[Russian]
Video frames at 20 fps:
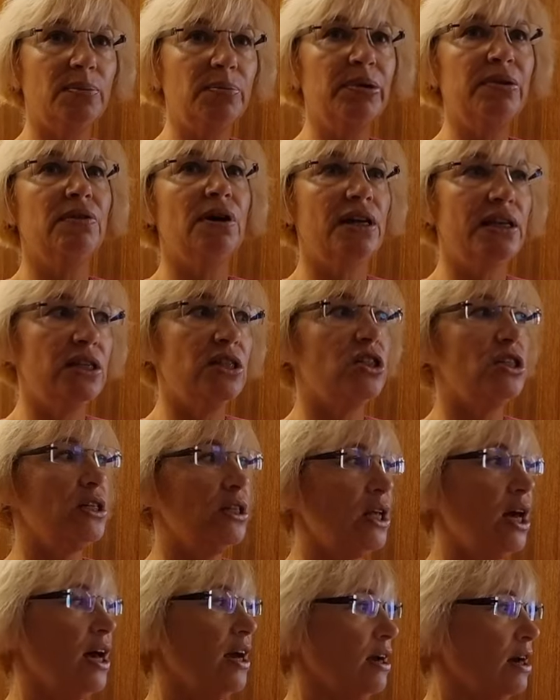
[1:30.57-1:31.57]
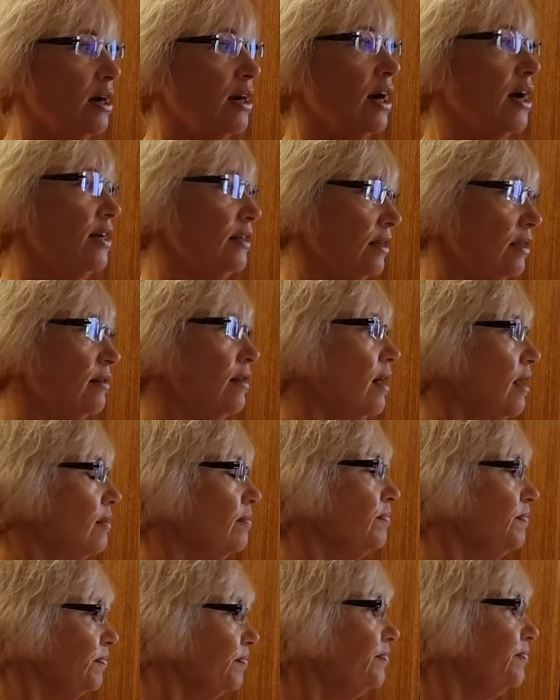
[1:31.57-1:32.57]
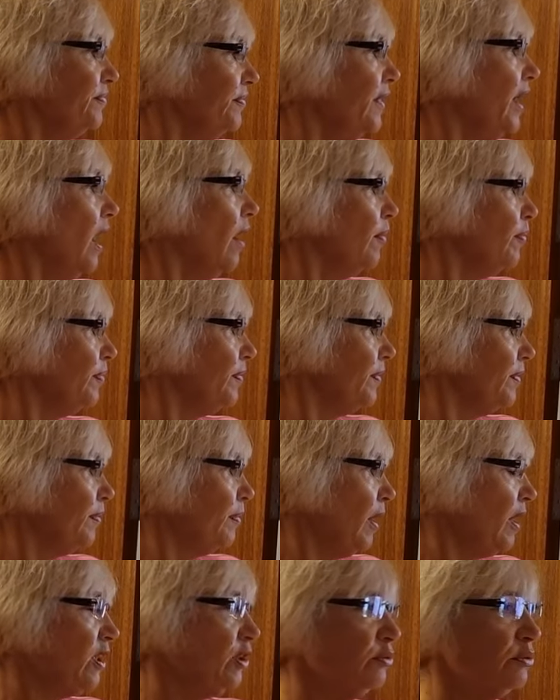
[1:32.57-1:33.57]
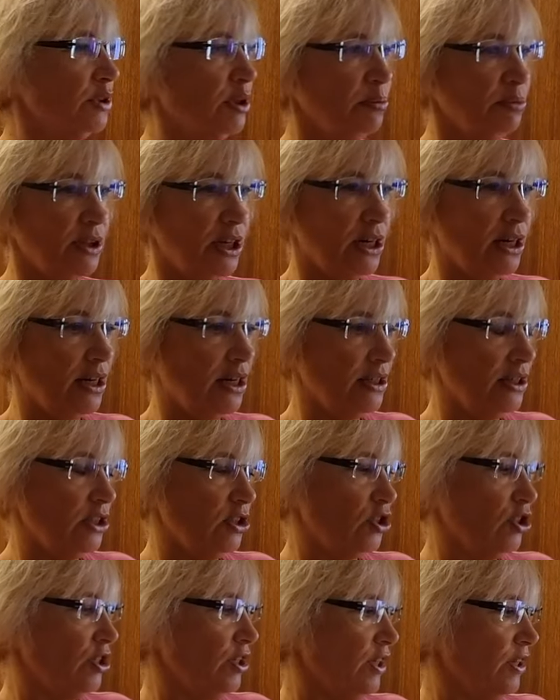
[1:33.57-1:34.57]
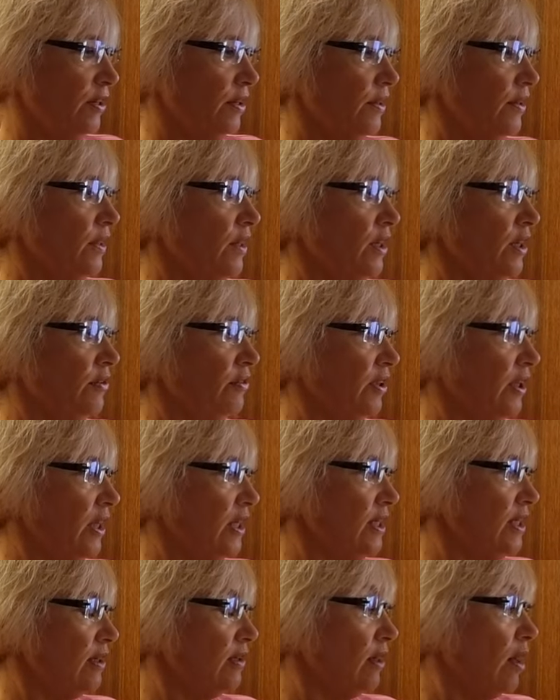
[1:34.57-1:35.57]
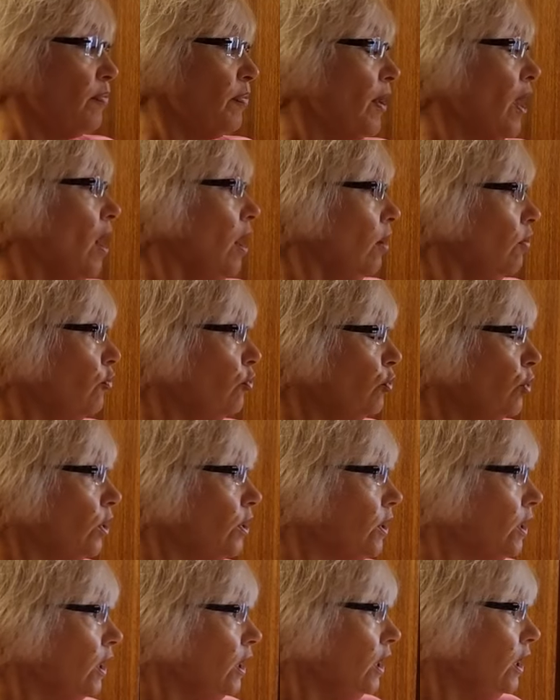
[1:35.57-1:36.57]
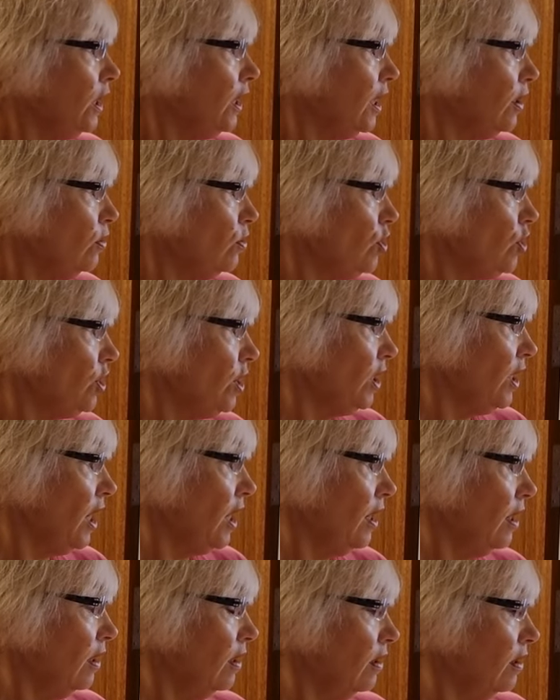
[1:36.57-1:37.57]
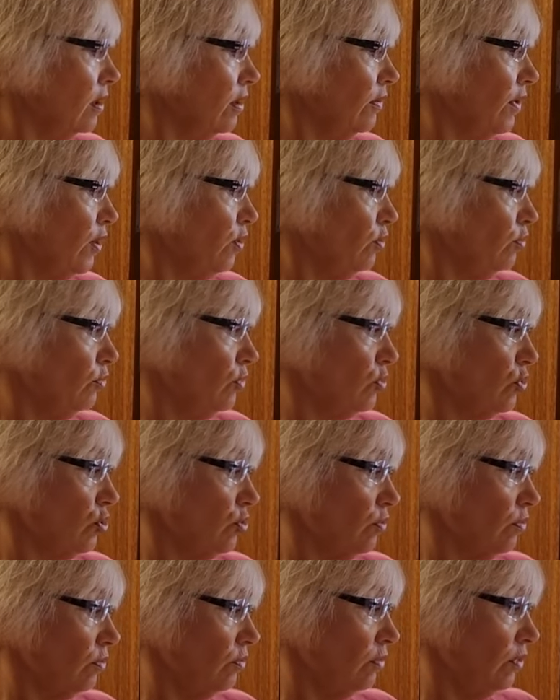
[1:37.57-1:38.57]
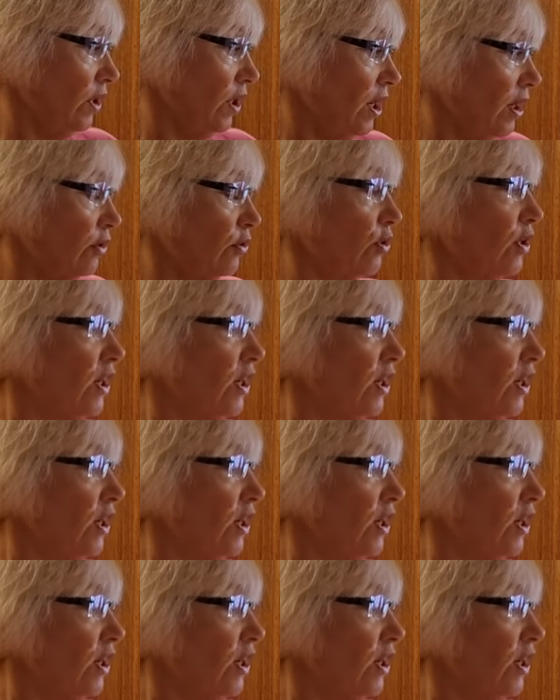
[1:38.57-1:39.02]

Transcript: была нежилая какая-то, да. Нежилая была да. абсолютно. Поэтому там тараканы жили, и вода текла. Вот, и, короче, я говорю мужу, я говорю,